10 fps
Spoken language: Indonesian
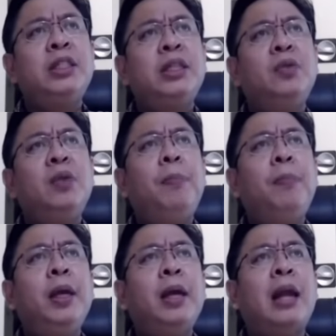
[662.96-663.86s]
itu
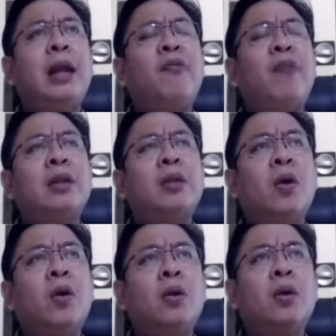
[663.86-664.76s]
lebih karena
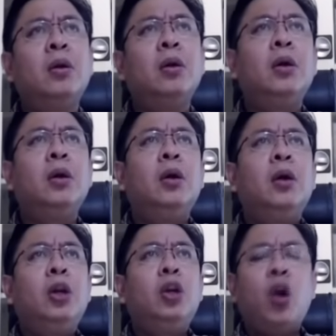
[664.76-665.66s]
faktor
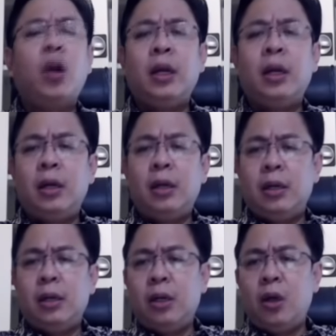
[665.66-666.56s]
non
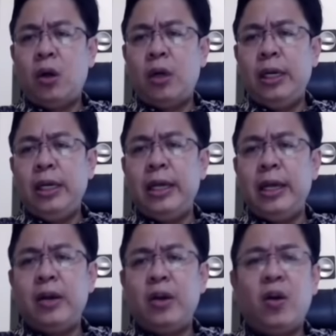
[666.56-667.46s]
non ini ya
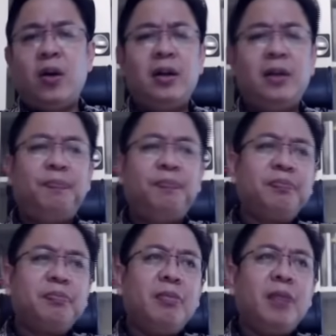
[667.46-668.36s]
non
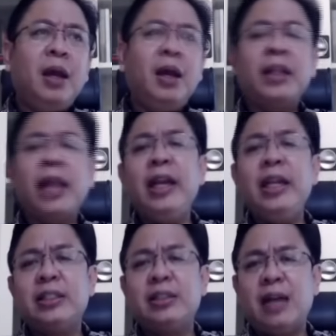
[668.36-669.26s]
uh,
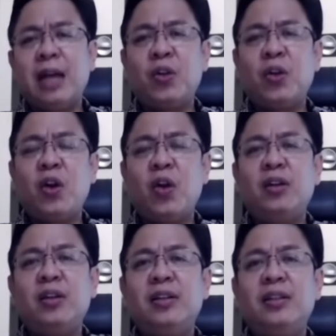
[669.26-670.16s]
teknis atau
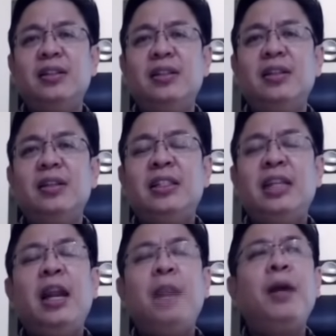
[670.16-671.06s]
non
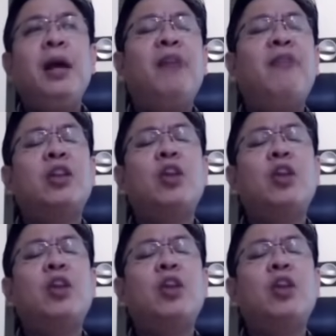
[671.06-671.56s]
jadi lebih ke faktor